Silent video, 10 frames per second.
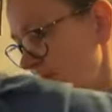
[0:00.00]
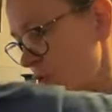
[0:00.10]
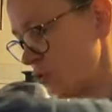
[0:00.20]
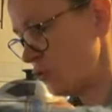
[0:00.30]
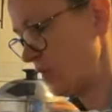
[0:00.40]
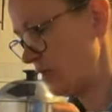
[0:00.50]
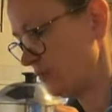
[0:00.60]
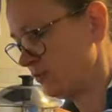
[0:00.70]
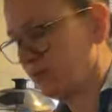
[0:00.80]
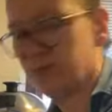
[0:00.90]
bonnes huiles,
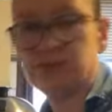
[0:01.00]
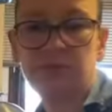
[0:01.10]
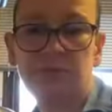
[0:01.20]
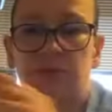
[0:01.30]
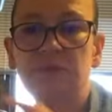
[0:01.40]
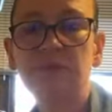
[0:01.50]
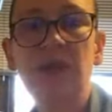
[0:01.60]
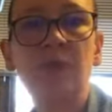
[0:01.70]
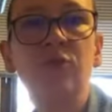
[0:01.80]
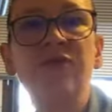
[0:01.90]

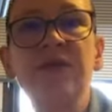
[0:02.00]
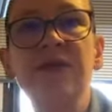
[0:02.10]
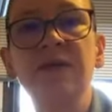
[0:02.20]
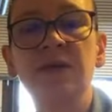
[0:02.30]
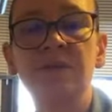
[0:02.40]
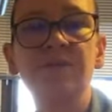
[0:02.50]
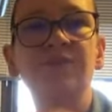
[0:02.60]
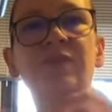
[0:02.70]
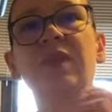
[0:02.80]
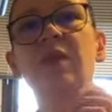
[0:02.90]
un bon vinaigre,
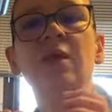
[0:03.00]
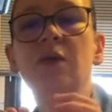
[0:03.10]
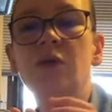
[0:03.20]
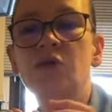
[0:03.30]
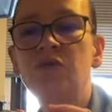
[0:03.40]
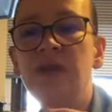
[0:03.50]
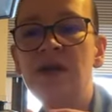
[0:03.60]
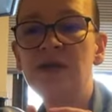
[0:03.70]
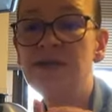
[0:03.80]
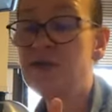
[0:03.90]
qu'on
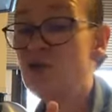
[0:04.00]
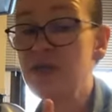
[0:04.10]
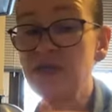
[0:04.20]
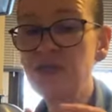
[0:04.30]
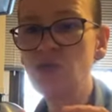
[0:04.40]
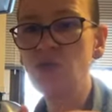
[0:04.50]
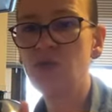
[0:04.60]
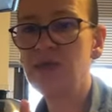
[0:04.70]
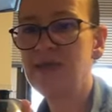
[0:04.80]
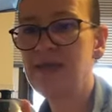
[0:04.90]
a des oléagineux,
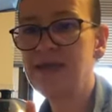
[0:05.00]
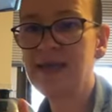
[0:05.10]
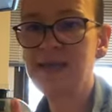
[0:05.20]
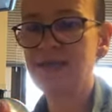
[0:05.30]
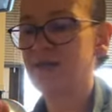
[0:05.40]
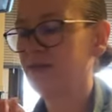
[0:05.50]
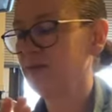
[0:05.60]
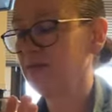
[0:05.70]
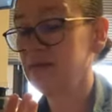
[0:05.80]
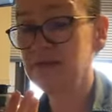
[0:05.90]
des graines,
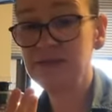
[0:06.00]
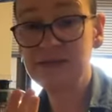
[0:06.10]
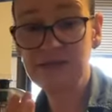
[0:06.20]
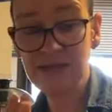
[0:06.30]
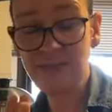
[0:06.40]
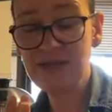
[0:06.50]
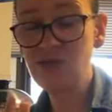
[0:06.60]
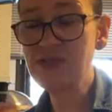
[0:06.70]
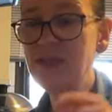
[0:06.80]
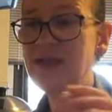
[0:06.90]
des bases de
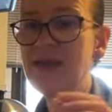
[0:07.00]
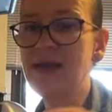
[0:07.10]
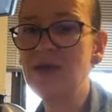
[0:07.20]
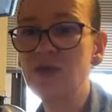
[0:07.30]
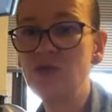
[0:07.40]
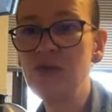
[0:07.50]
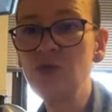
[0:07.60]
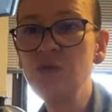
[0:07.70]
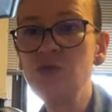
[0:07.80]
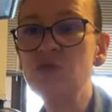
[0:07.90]
céréales, de
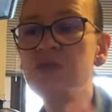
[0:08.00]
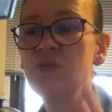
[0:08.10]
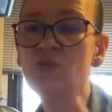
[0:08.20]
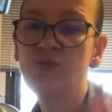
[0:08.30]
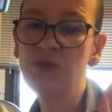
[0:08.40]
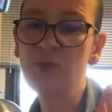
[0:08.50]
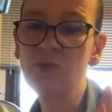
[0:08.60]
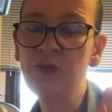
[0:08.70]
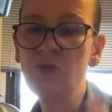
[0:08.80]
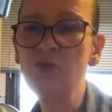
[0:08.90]
légumineuses, des bons fruits, des bons
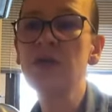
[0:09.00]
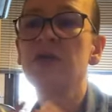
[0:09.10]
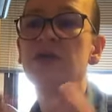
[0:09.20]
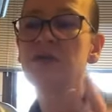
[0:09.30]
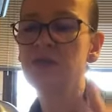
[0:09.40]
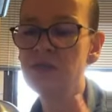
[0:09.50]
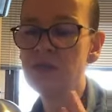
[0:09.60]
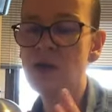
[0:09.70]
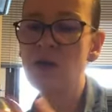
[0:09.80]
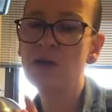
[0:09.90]
légumes,
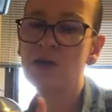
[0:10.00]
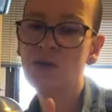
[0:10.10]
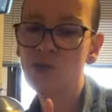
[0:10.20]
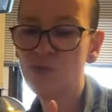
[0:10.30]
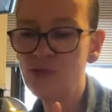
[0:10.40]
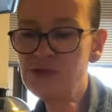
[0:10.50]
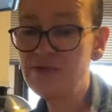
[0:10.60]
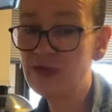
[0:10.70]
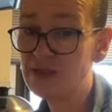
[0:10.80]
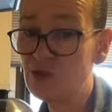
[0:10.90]
déjà, on peut
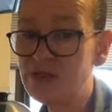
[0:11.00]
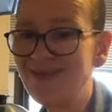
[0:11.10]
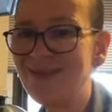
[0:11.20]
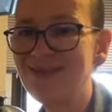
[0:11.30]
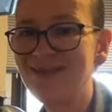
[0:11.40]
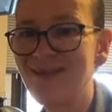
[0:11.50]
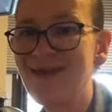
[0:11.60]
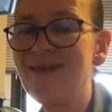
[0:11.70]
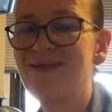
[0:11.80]
faire des recettes très,